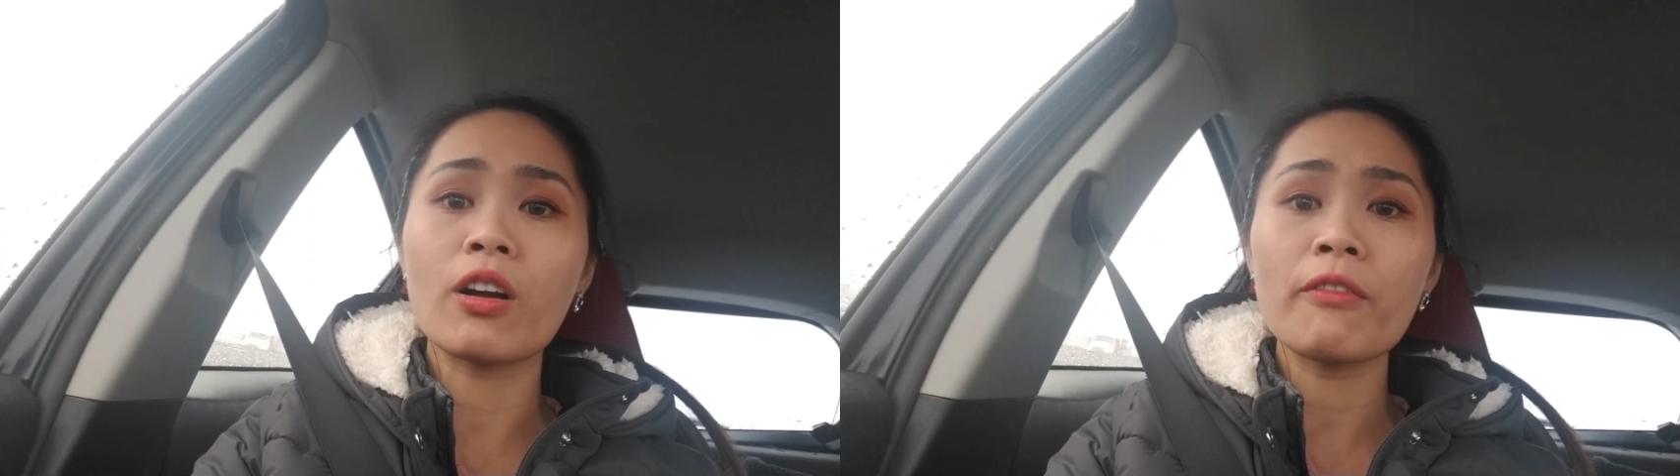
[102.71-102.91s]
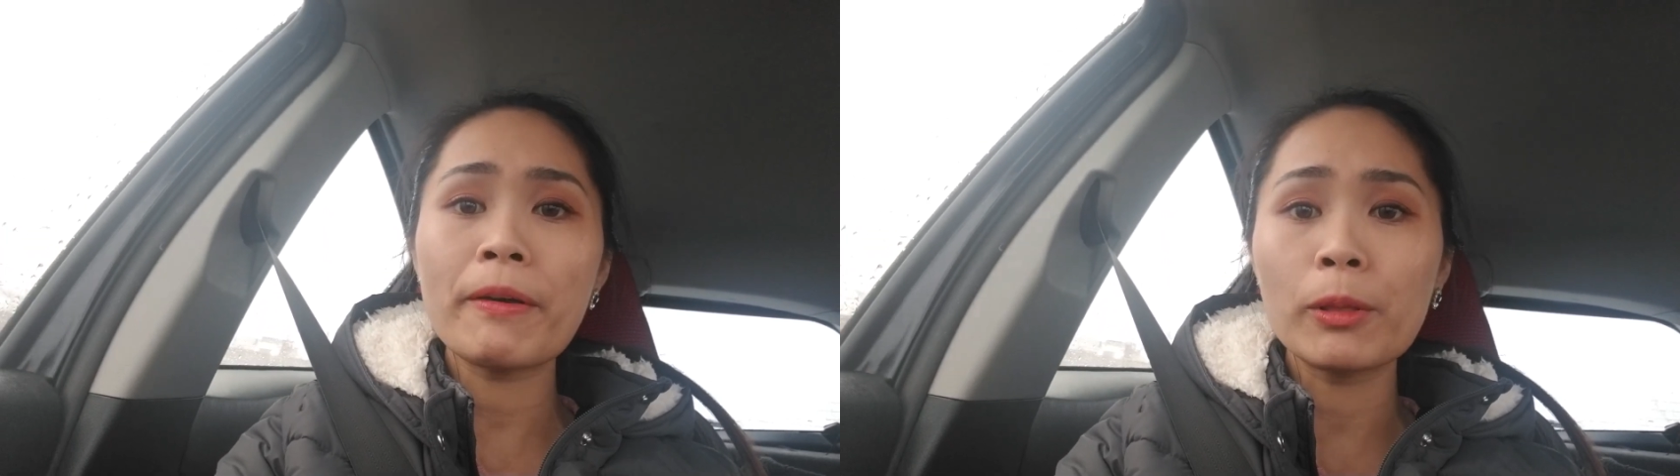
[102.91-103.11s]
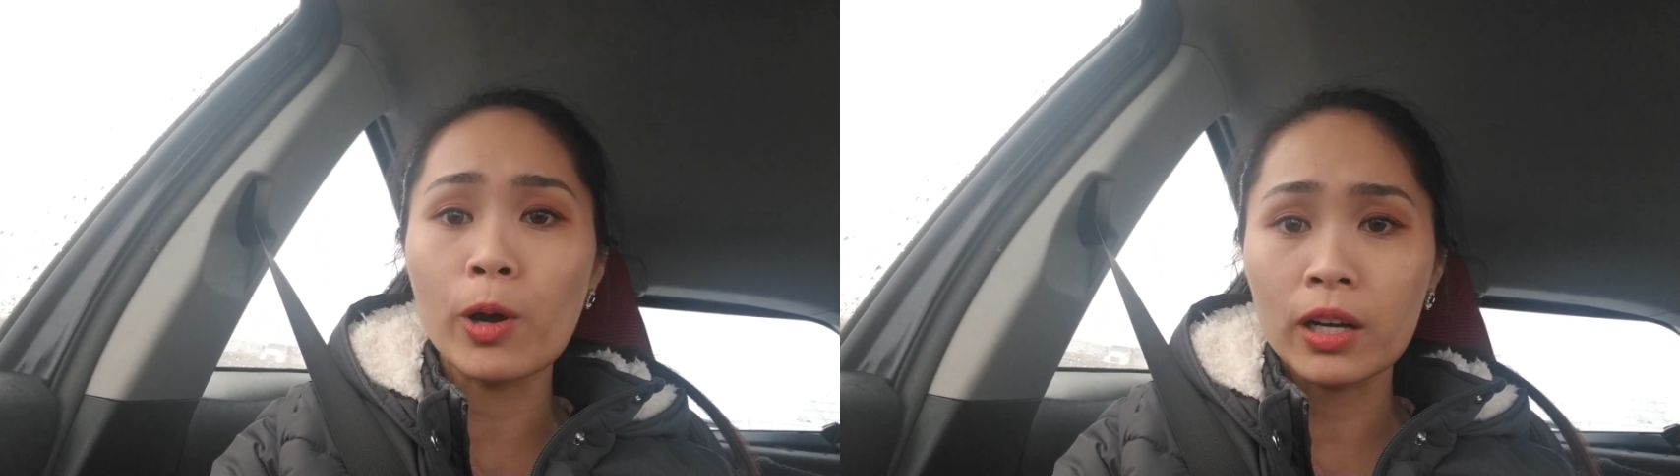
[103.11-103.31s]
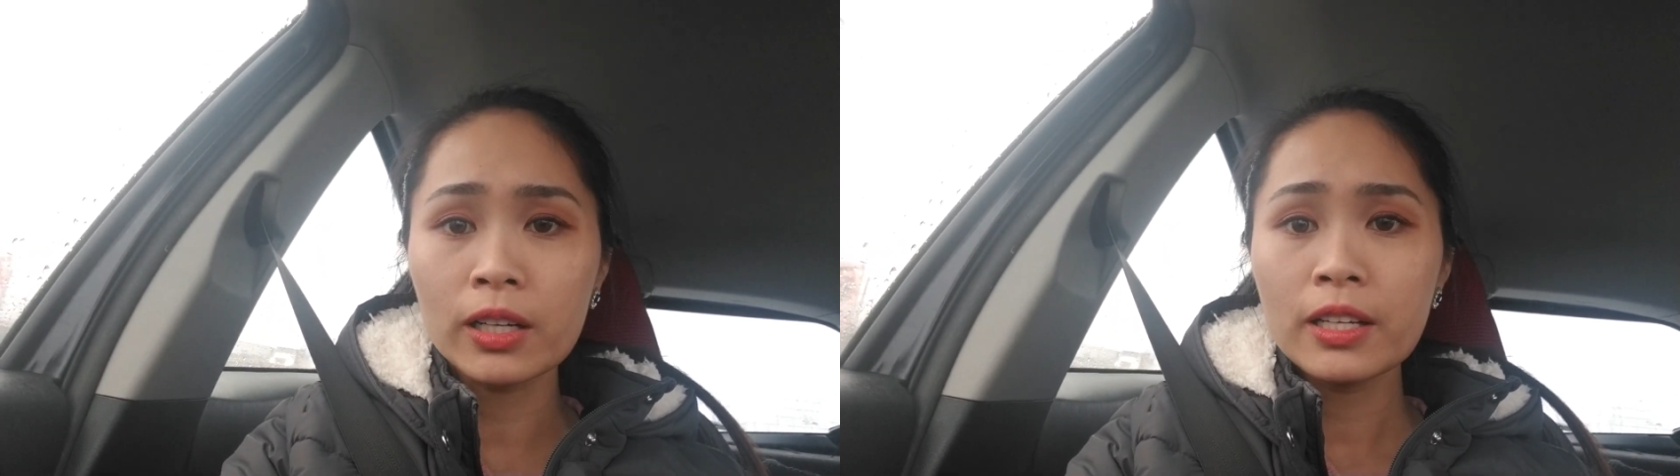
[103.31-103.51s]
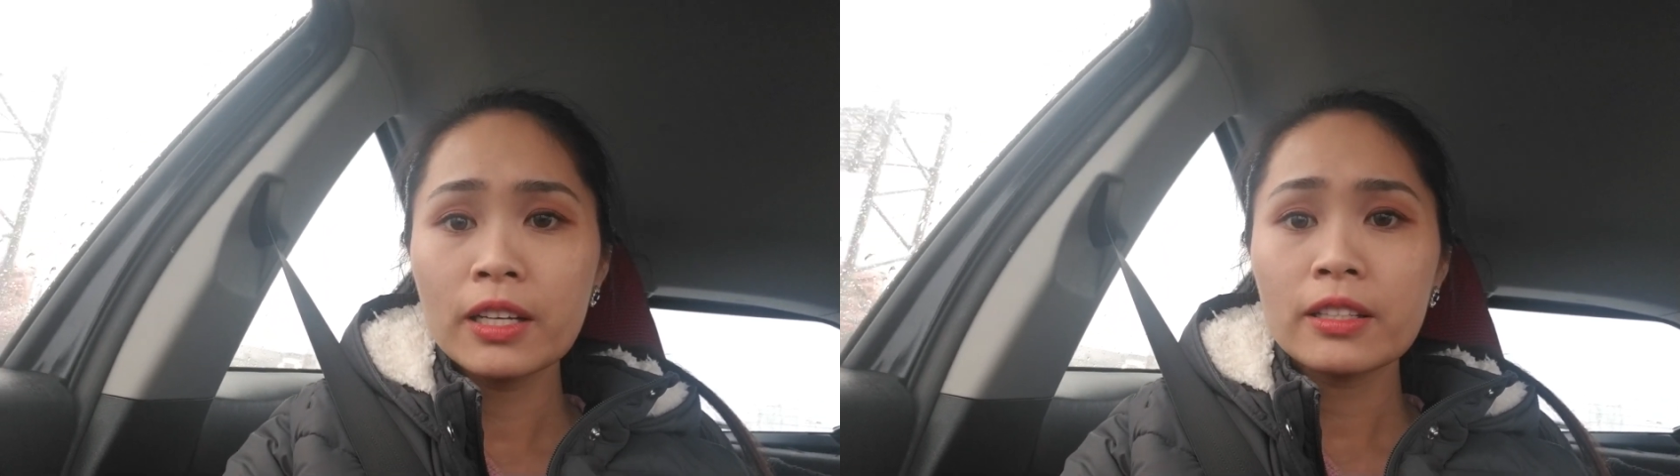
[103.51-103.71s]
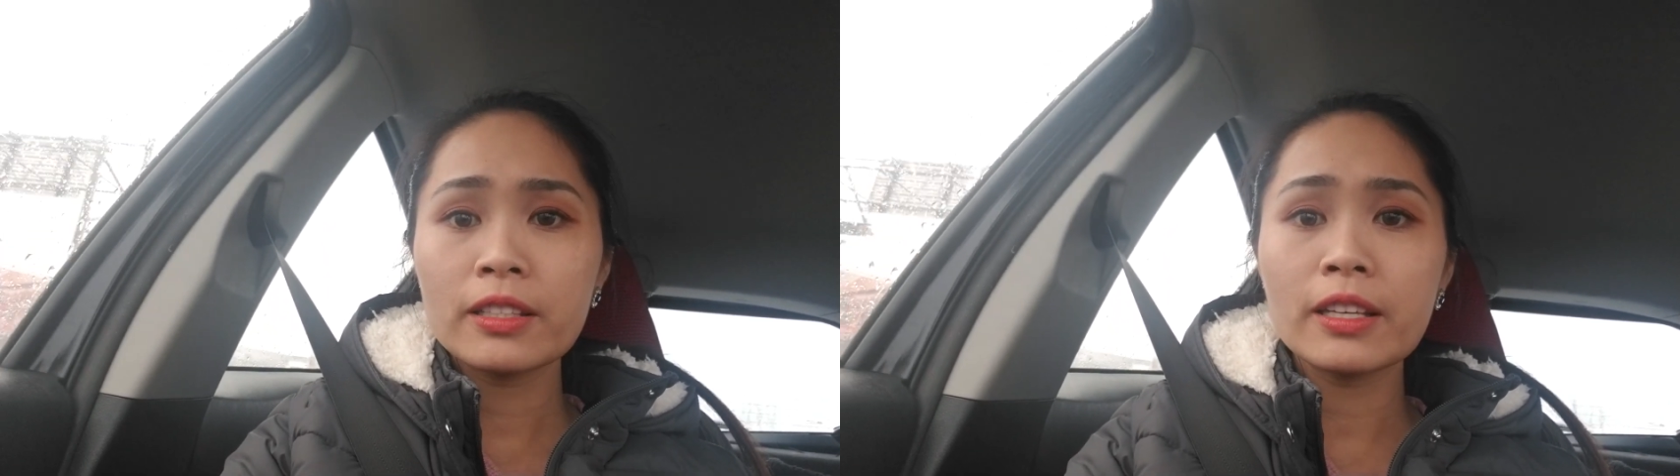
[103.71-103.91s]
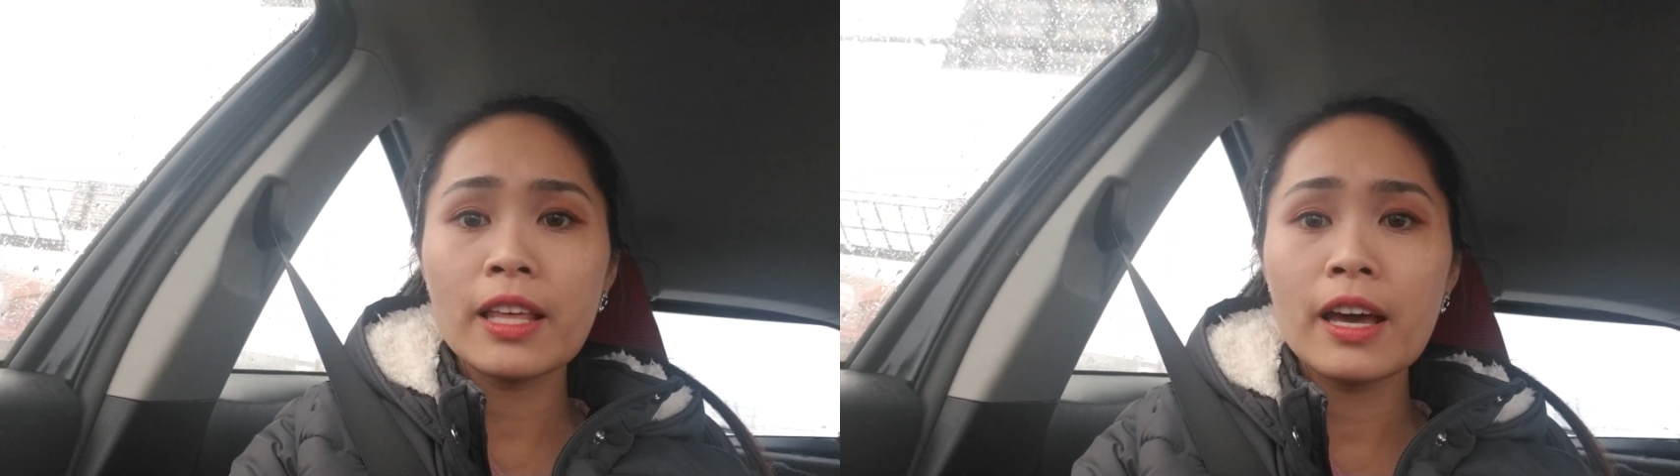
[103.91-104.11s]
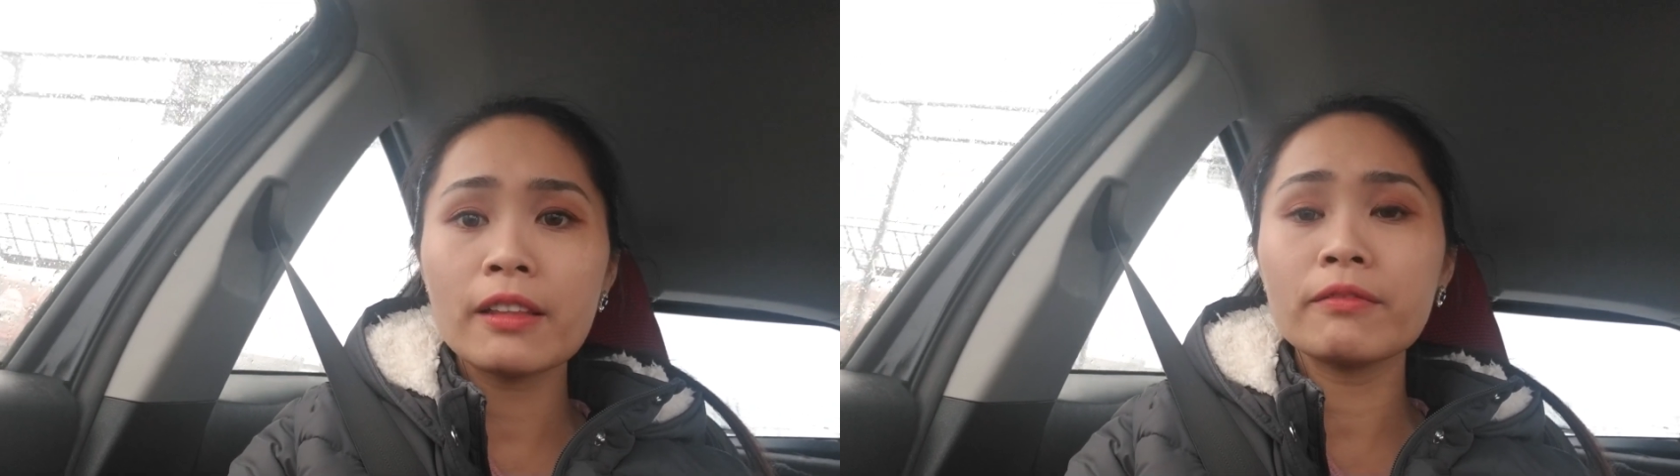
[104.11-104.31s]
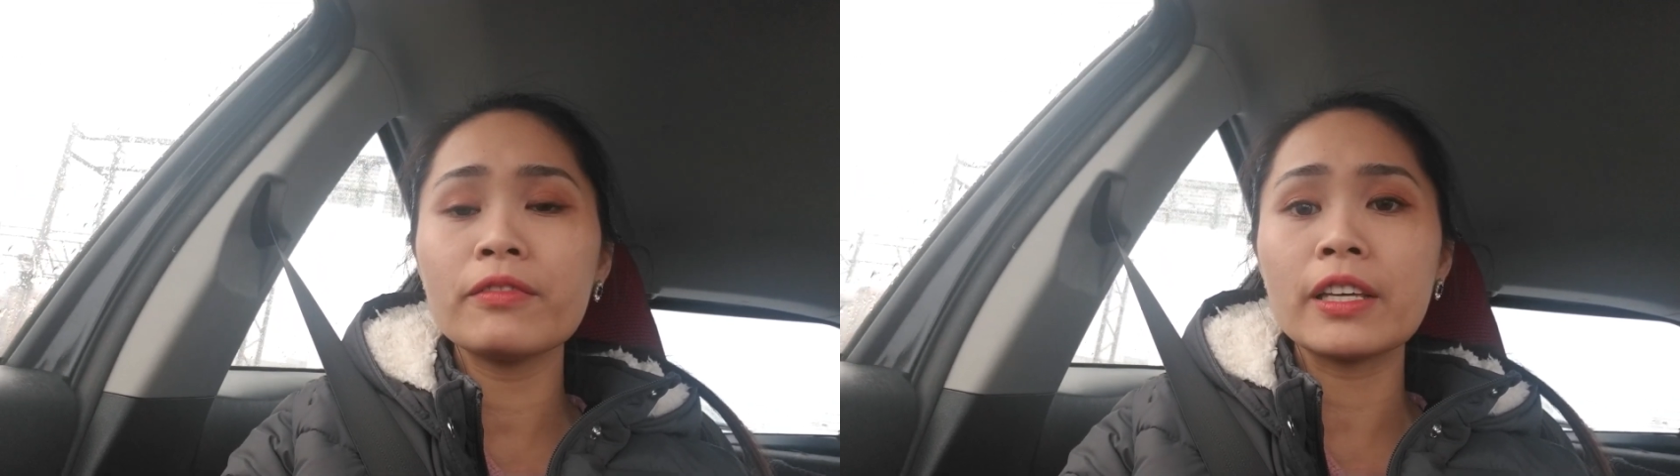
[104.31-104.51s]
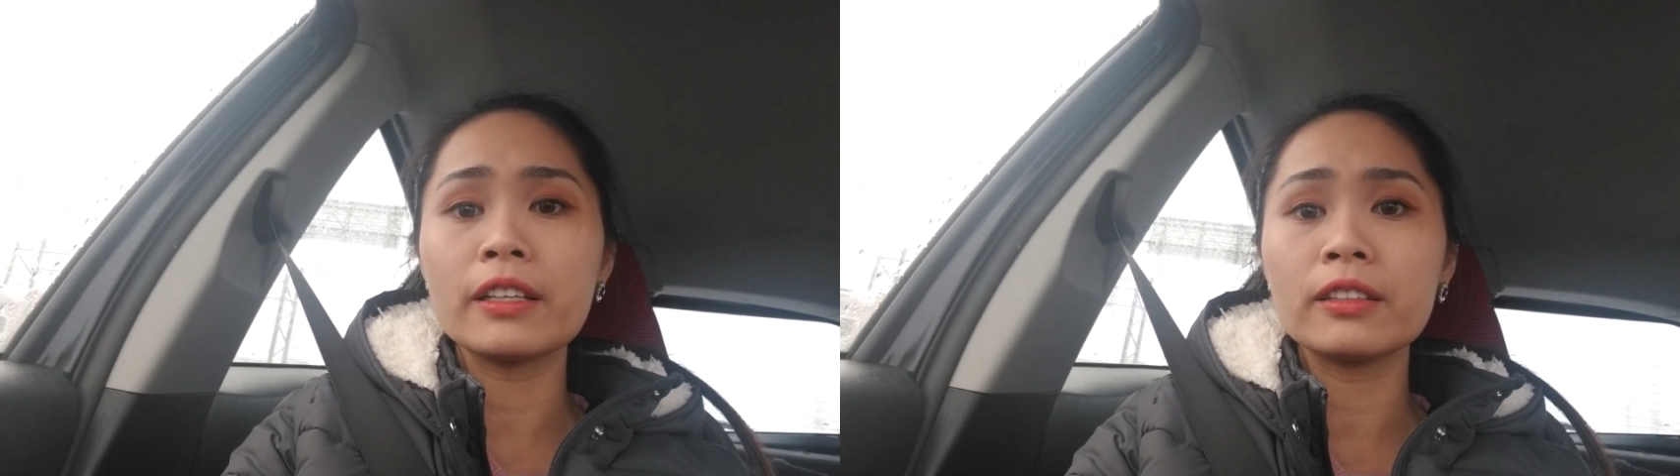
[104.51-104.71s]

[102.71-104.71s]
còn có pháp luật cho nên việc